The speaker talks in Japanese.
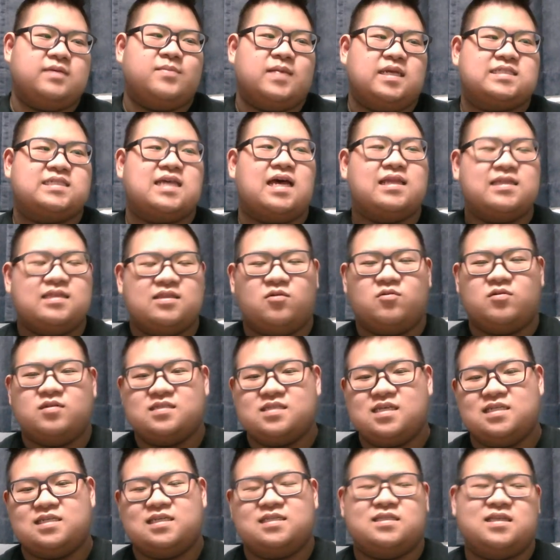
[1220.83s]
まあ、3って俺
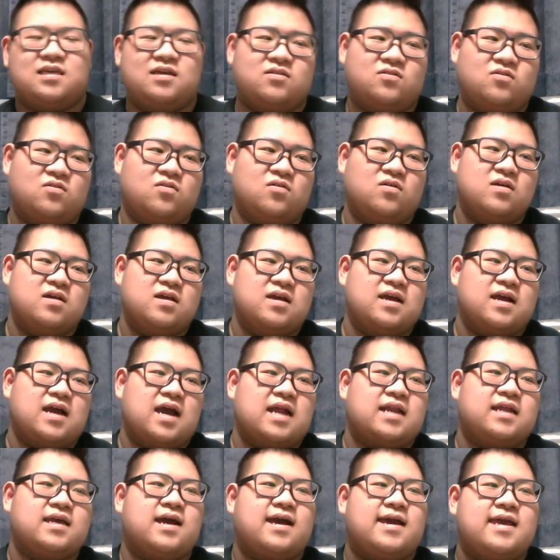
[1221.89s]
つけちゃったけど、
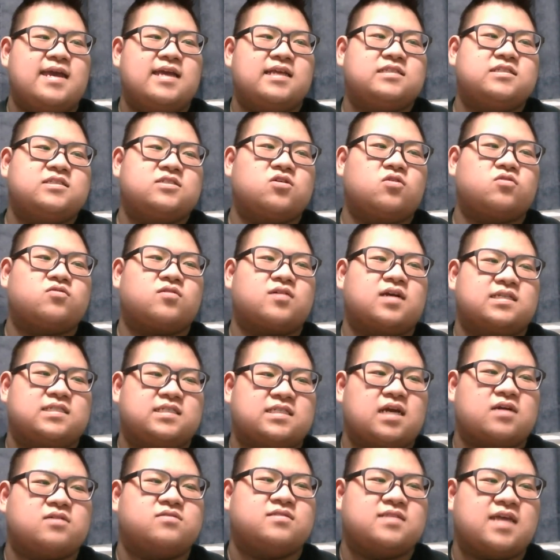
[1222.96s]
あれは炎上とかし
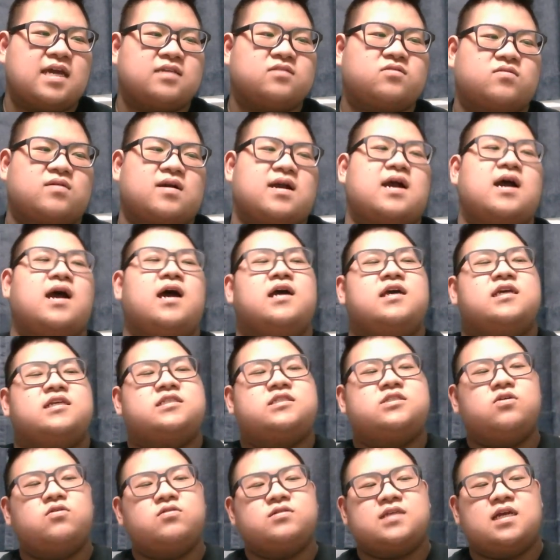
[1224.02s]
たくないとか、
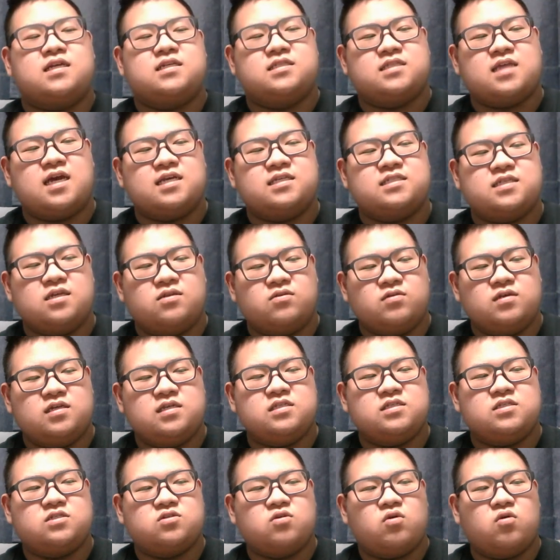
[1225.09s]
視聴者に対しての
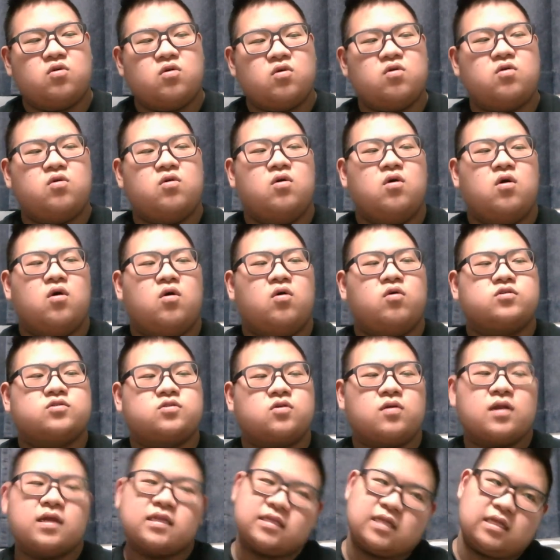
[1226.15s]
印象を
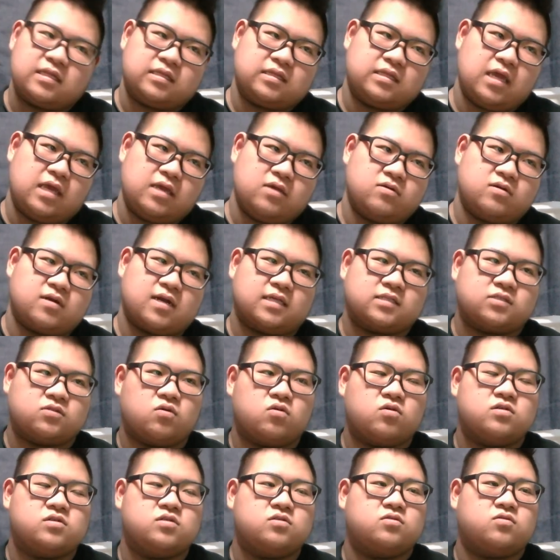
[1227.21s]
恐れてっていうか、
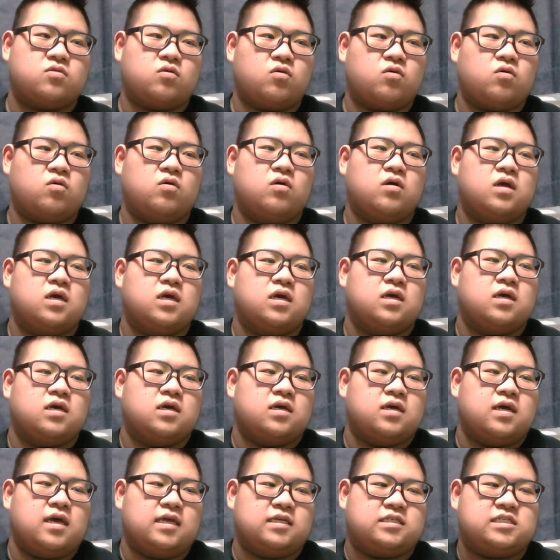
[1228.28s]
そういうのを
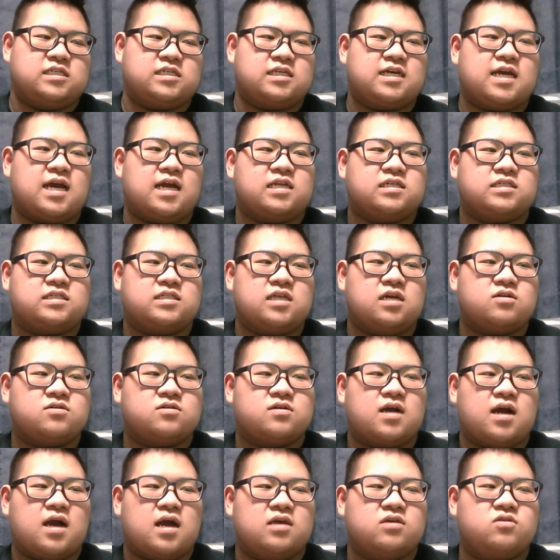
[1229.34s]
えしっかりしてる
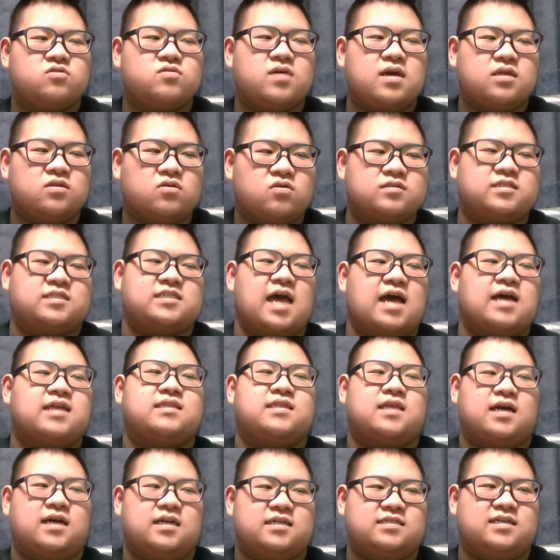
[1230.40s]
がゆえの3
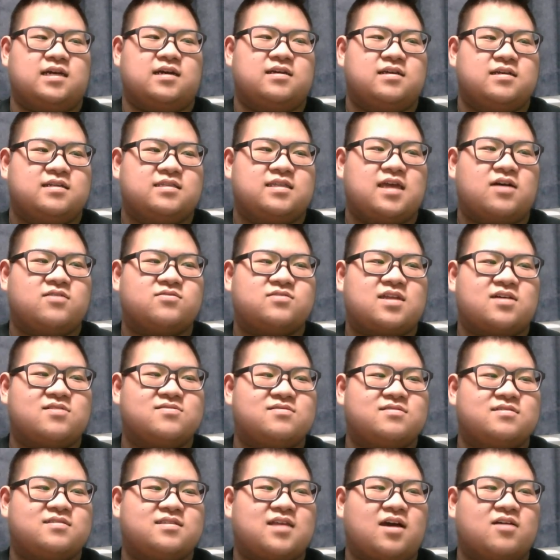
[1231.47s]
だからじゃん。
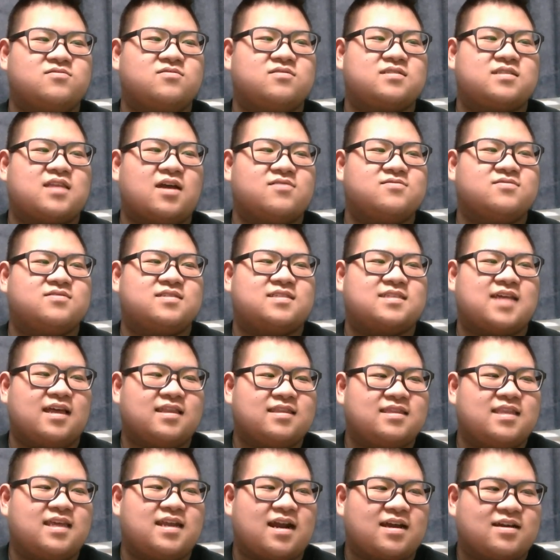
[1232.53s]
ダウタウン、ダウンタウン
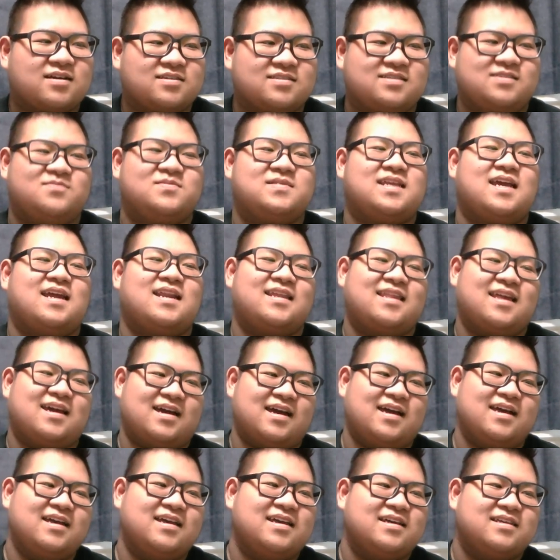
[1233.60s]
3デラックスみたいな、なん
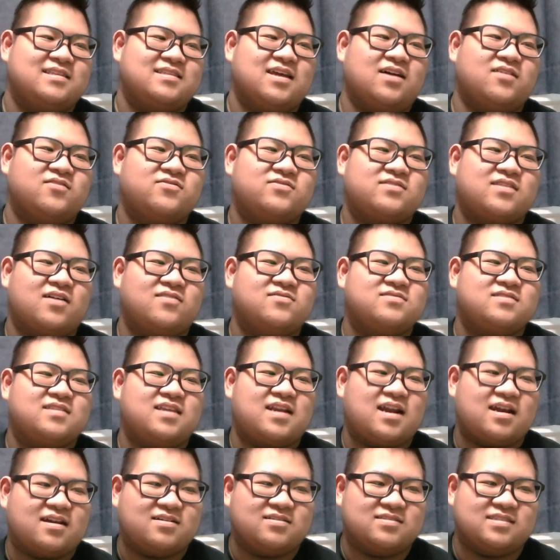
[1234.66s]
か、
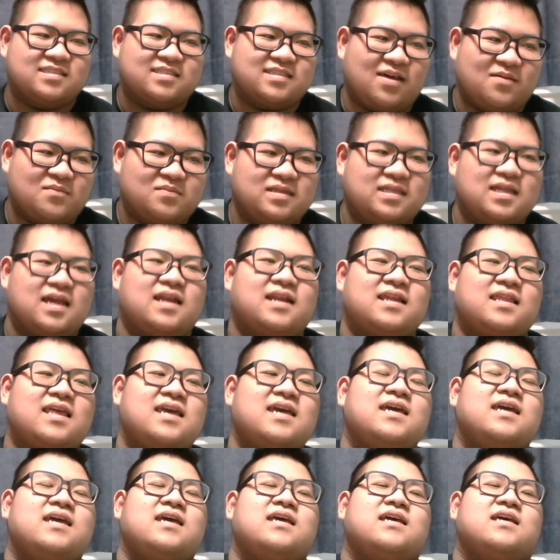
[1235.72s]
ダウンタウンデラックスさんみたいなね。
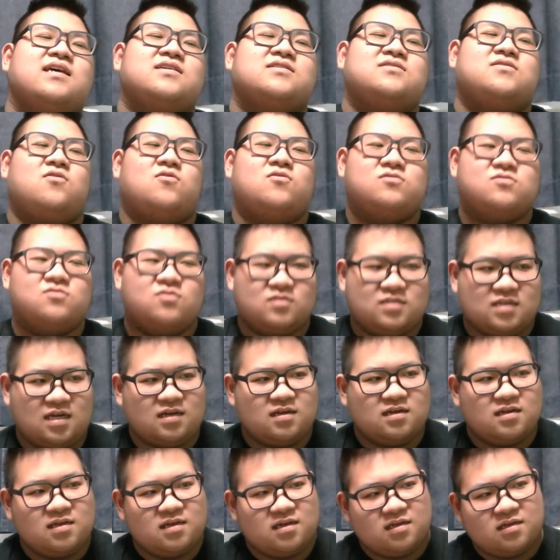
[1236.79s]
そういうのじゃん。
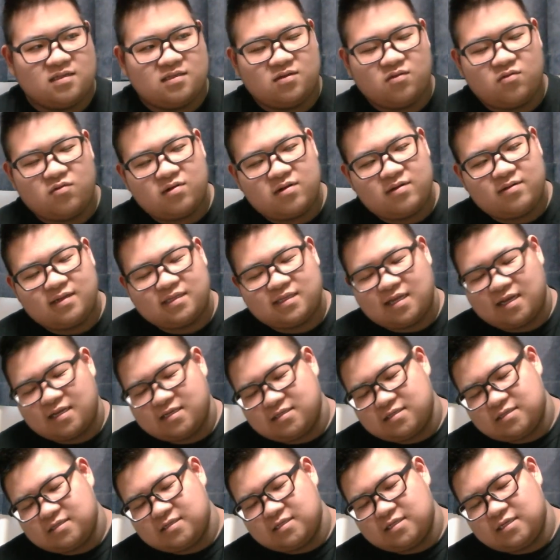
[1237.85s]
で俺は
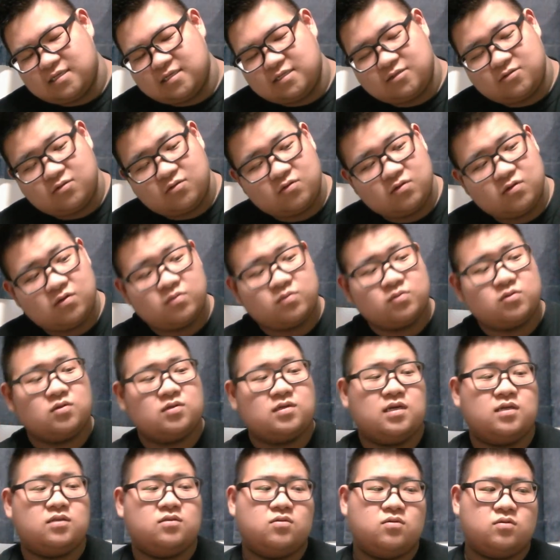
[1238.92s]
単純に人を呼ぶと
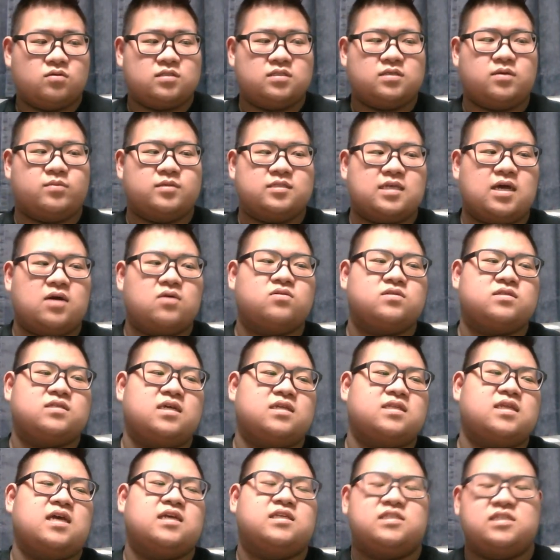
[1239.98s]
きはどうしても3をつ
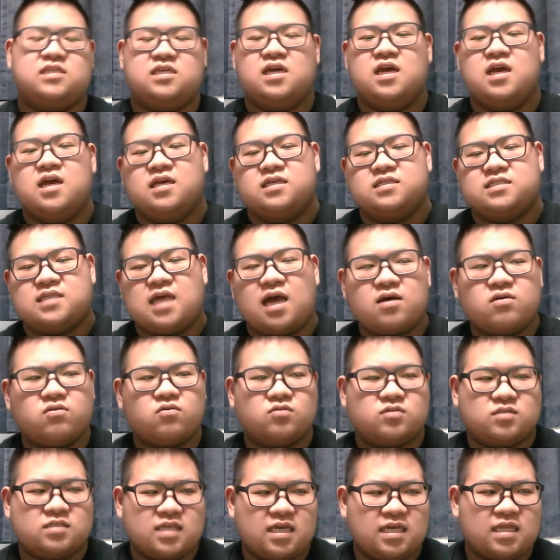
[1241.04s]
けたいし、3
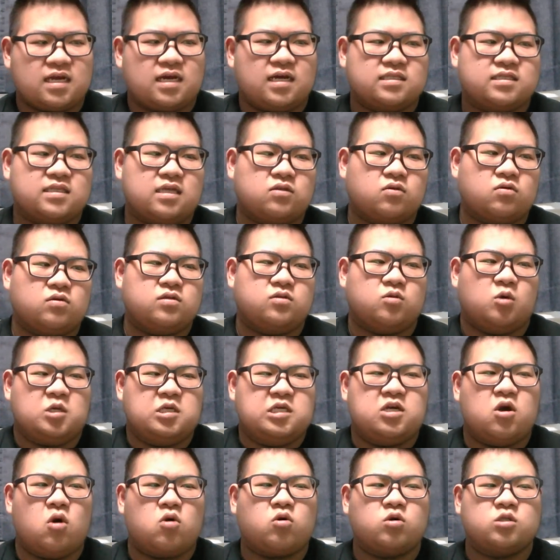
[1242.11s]
をつけなかった時の
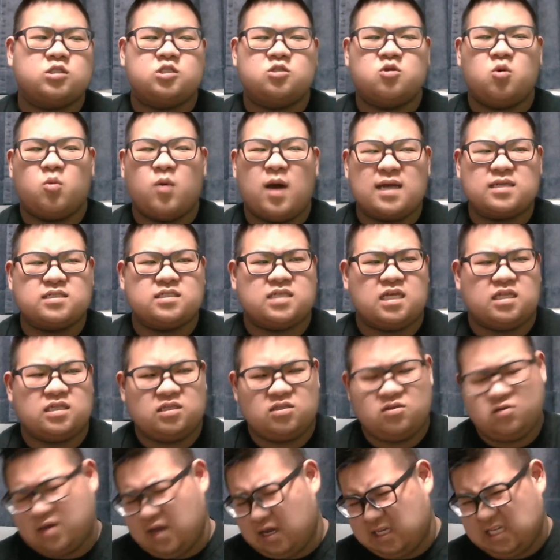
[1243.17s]
居心地の悪さっ
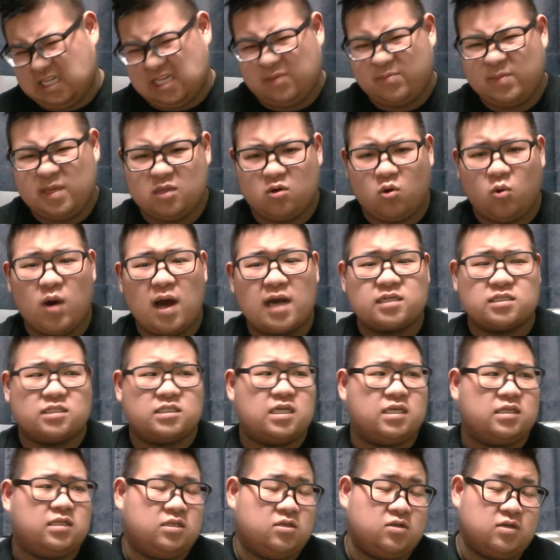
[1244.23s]
ていうか、気味の悪
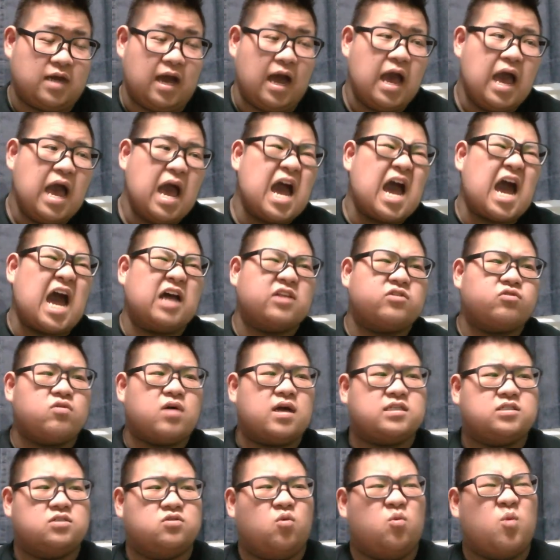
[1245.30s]
さっていうか、後
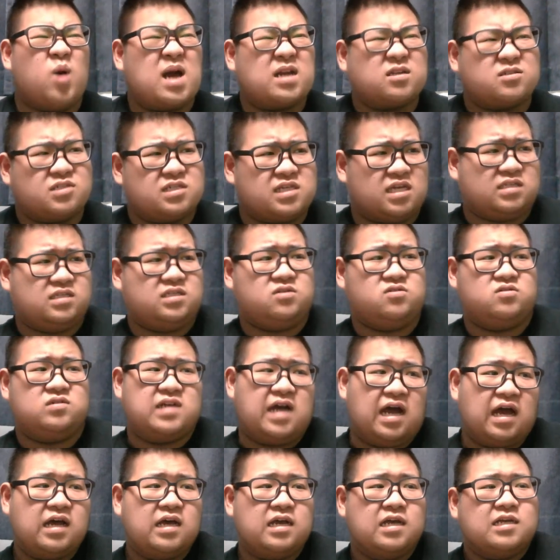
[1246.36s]
味の悪さっていう
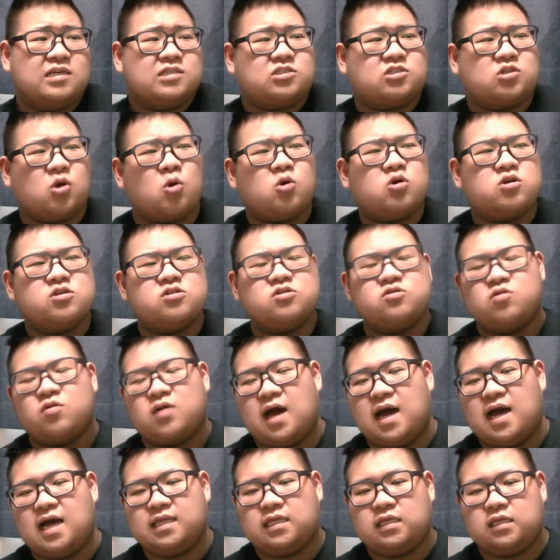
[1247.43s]
か、そういうの
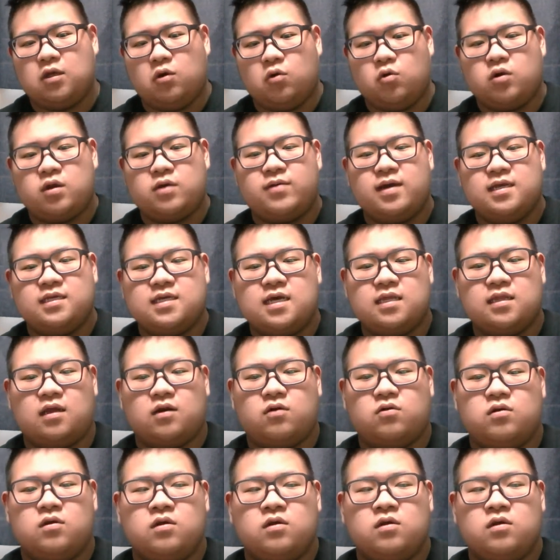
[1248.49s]
があって俺は嫌なの。